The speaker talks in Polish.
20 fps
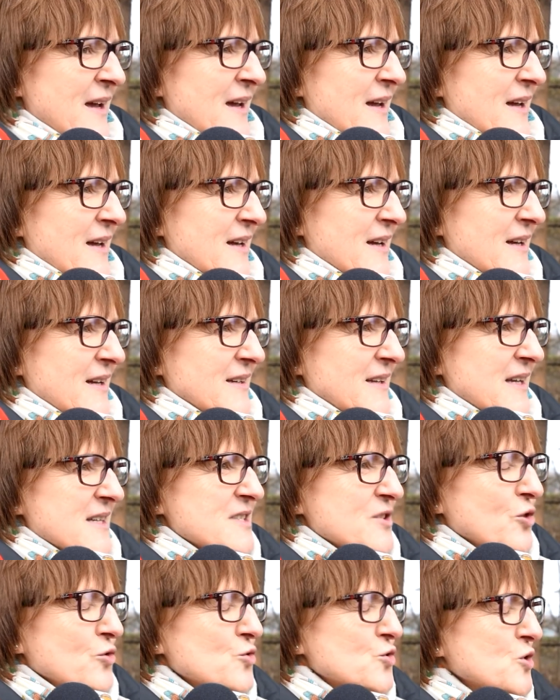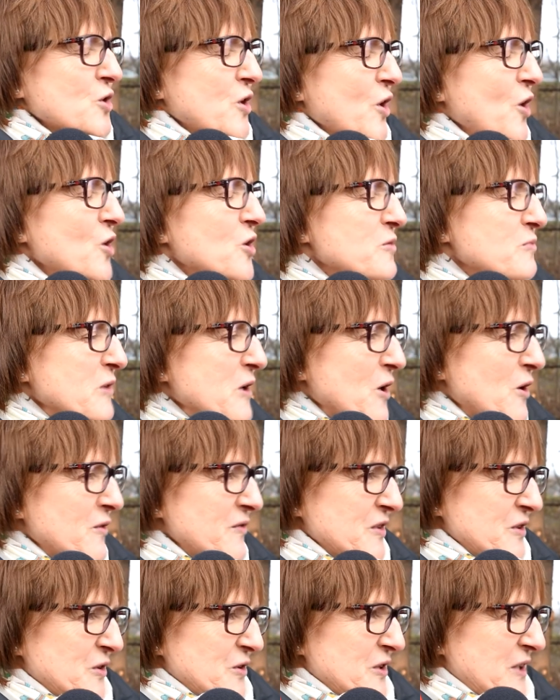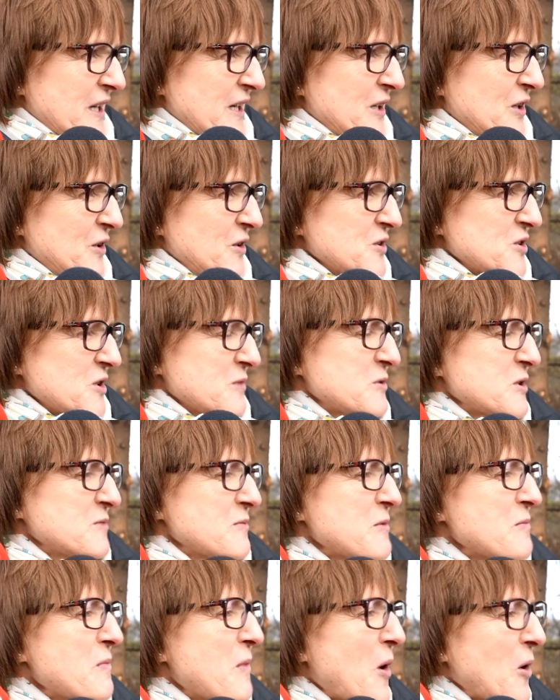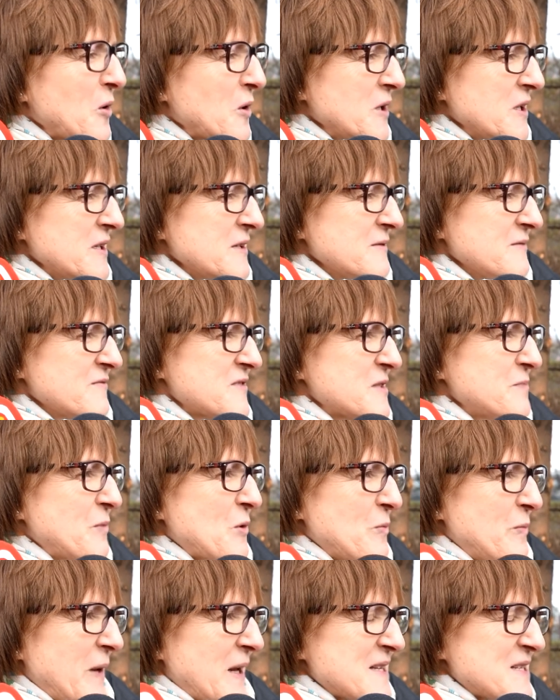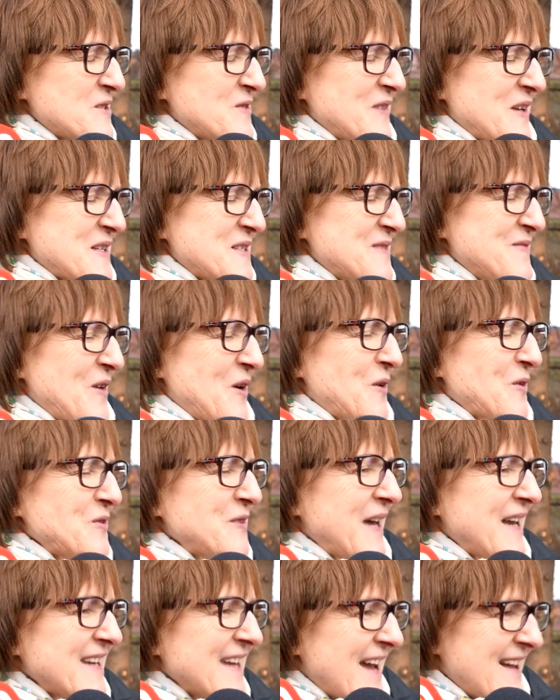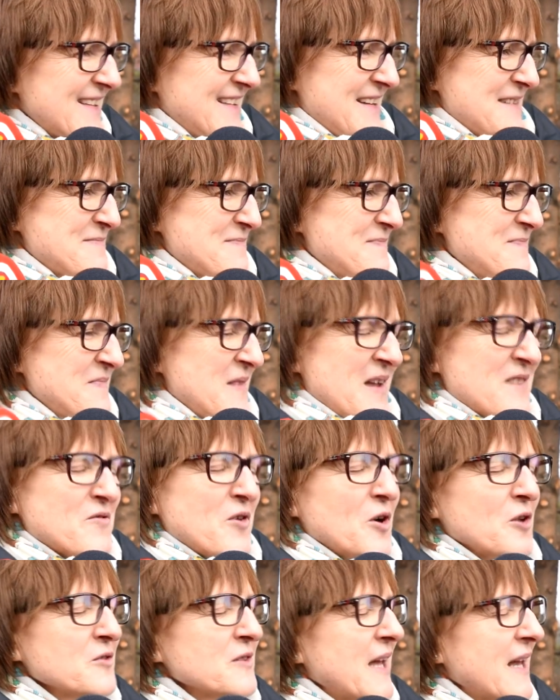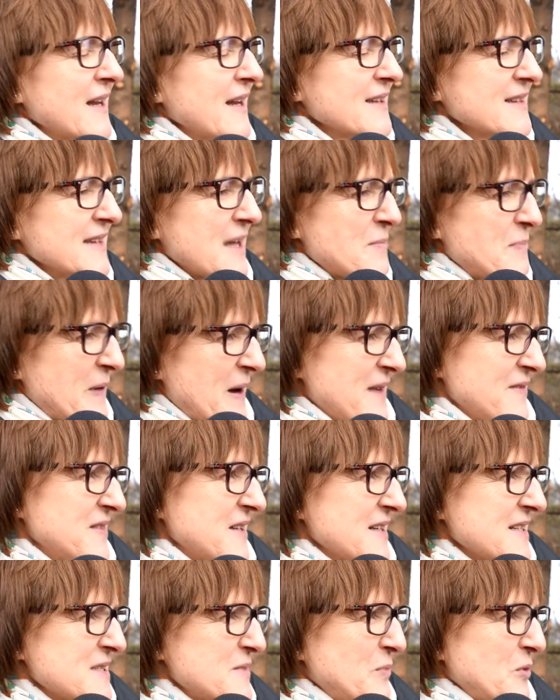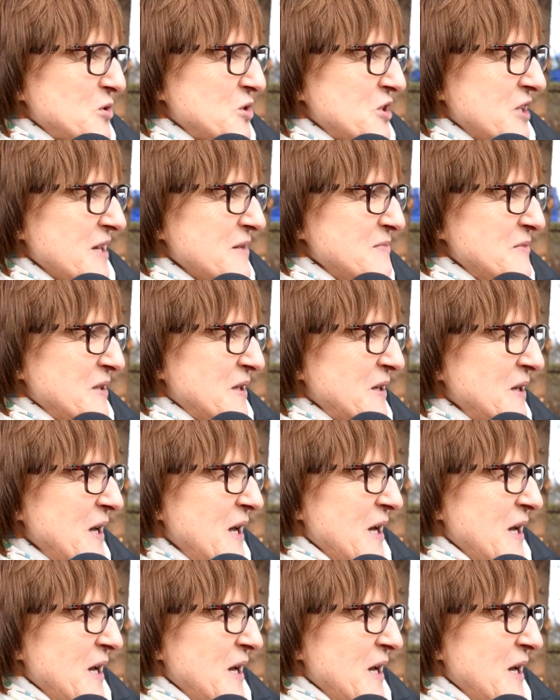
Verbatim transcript: E, jest to już krok milowy do tego, żebyśmy mogli współpracować z wolontariatem, wolontariat naprawdę jest potrzebny,